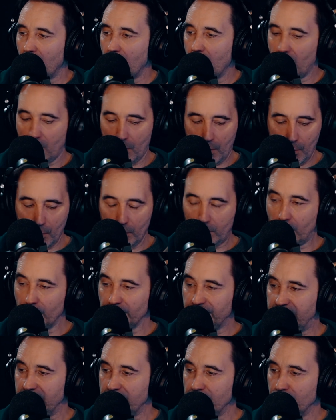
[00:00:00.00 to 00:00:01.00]
enseigné. On oh.
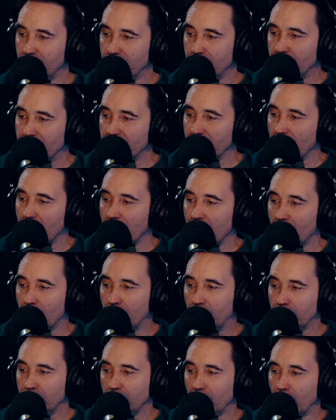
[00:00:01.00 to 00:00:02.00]
continue.
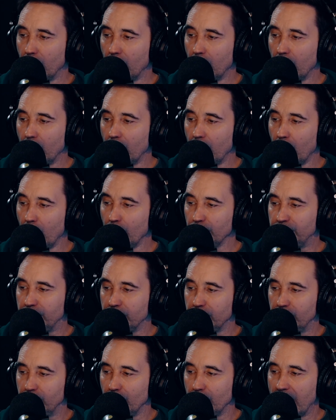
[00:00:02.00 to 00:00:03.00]
Rue
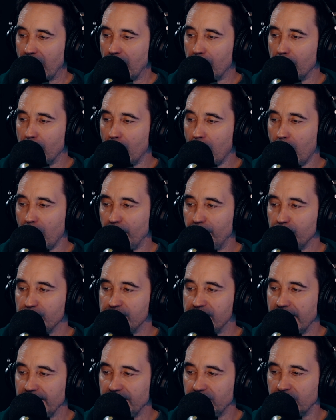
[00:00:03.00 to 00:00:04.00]
Haute de la Mort,
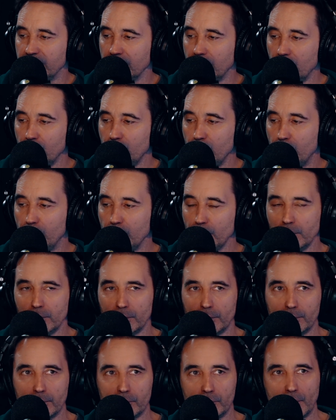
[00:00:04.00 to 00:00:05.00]
vous êtes ou
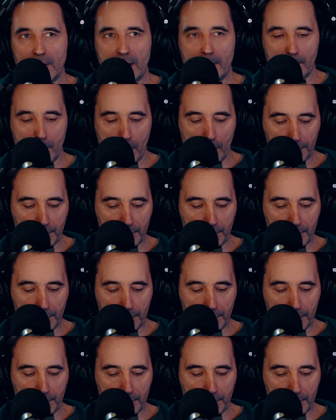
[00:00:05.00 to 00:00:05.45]
rue de la